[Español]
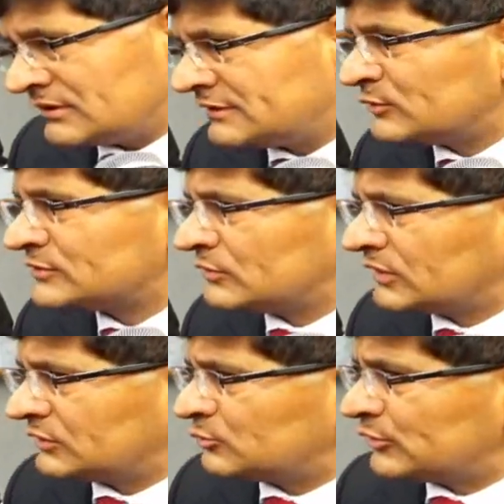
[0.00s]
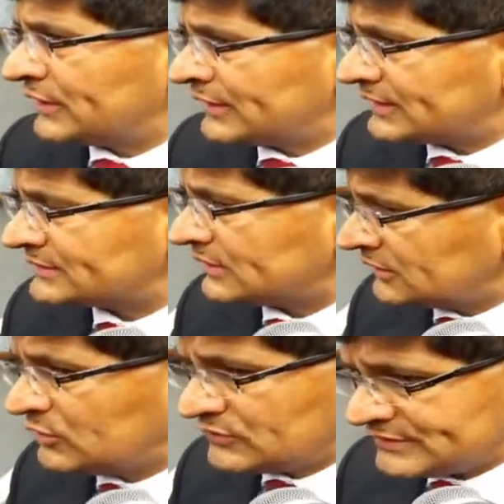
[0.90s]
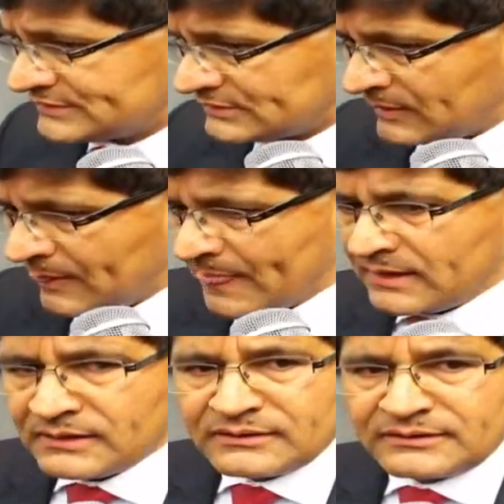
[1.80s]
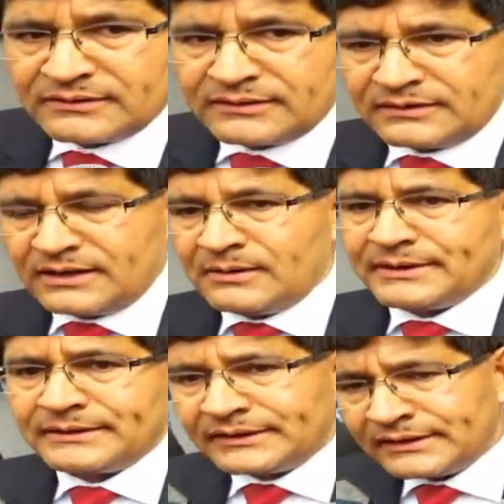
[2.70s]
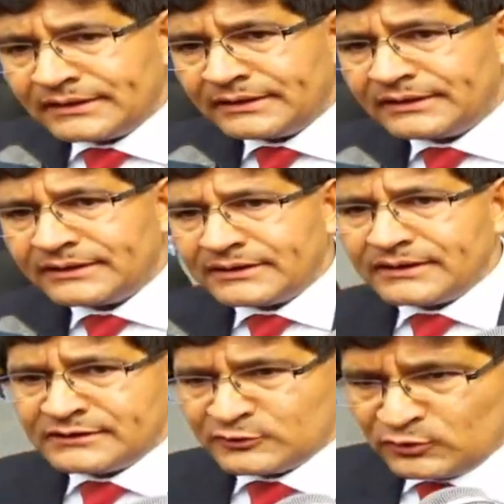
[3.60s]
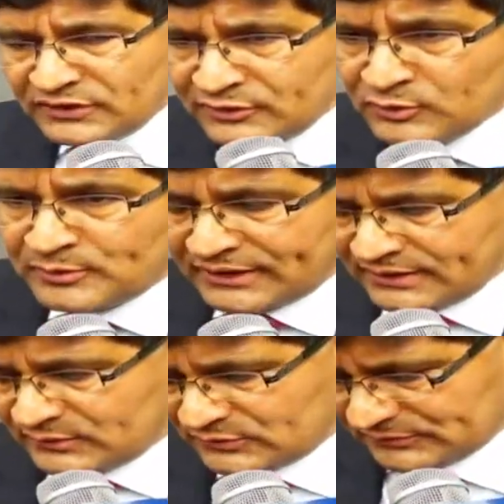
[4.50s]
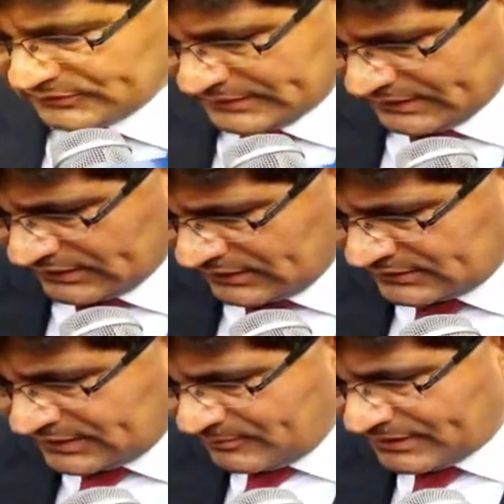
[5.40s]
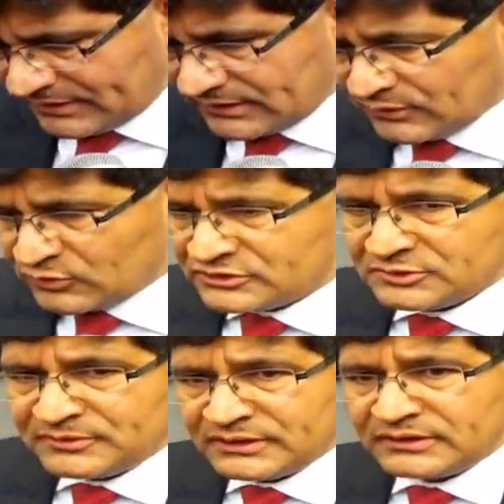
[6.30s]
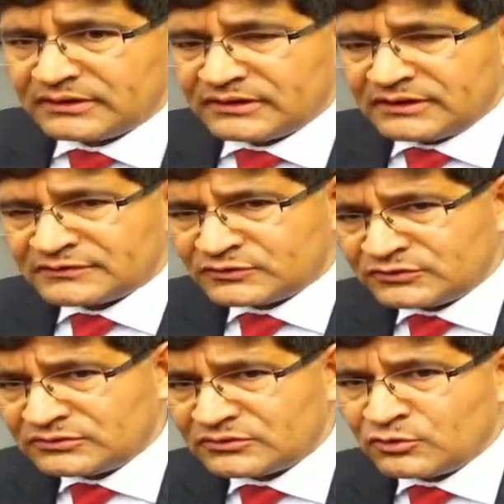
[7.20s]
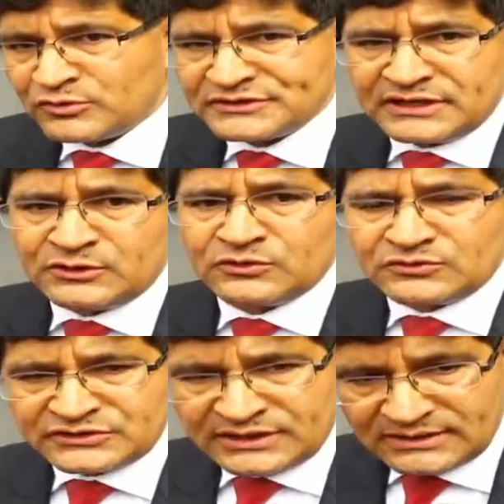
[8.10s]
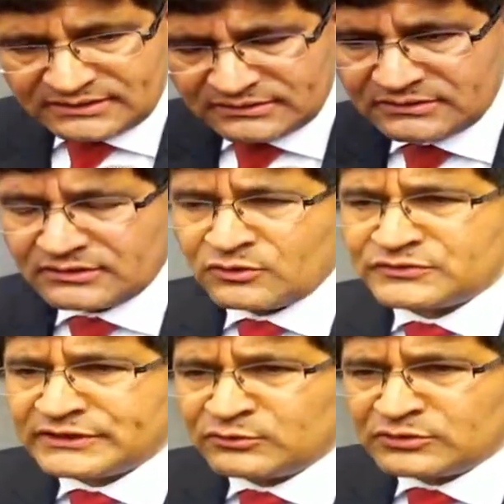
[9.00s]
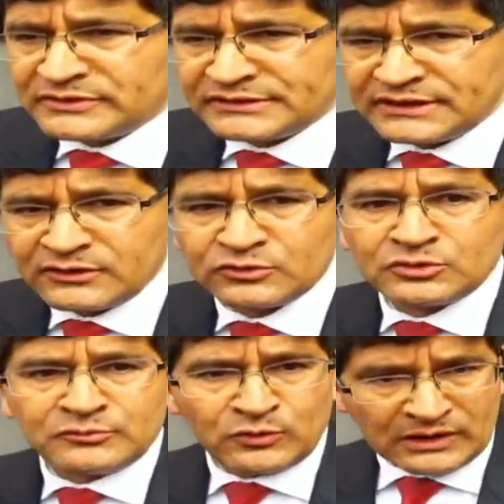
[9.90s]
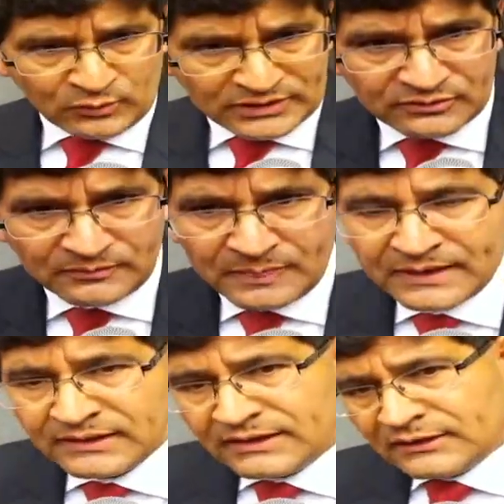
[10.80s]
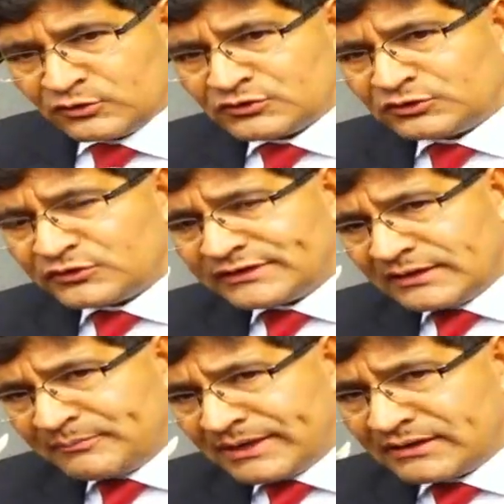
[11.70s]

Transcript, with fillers: y situación que no puede dar ¿Y Entonces, está operativo? A ver, eh, eso es lo que quiero explicarlos. El tema del Ho Chi Minh, eso como estadio ya Consejo Universitario tomó un acuerdo. Nosotros en la